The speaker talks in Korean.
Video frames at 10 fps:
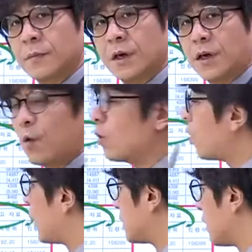이렇게
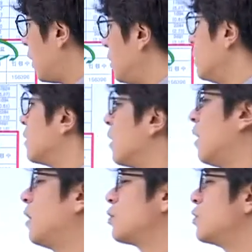옮겨와서
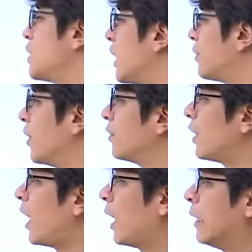존재하게
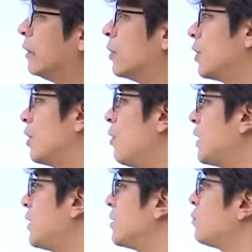되는데, 이걸 확대해서